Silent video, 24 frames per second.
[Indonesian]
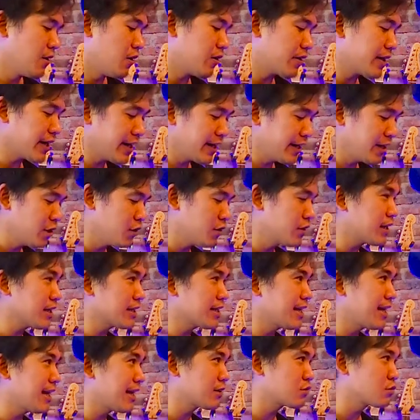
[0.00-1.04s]
Oke, yuk
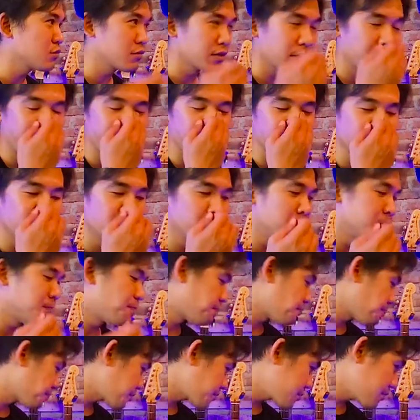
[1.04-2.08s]
kita langsung review.
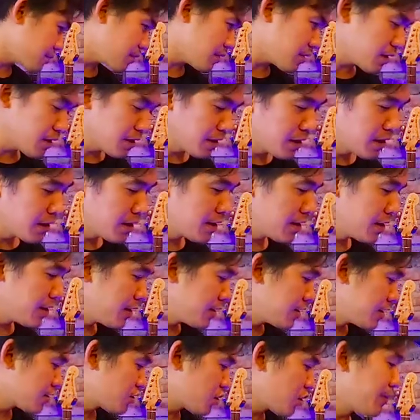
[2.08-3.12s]

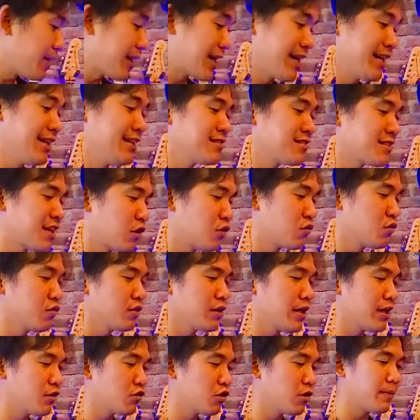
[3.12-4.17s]
Uh, coba clean sound
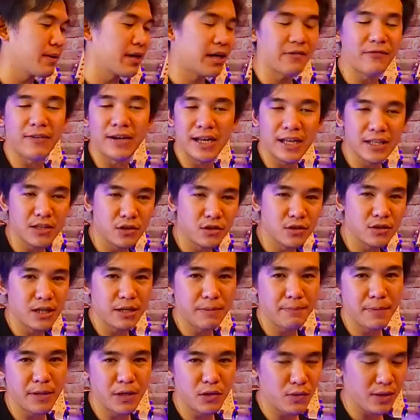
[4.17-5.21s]
dulu ya. Gue pakai Valeton
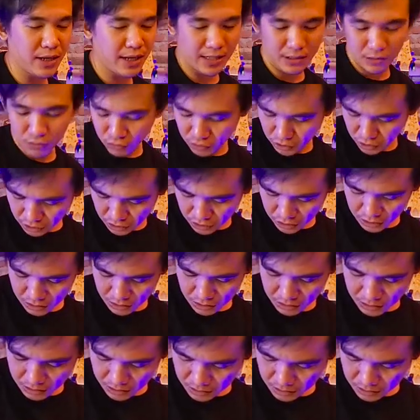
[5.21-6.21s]
GP 200.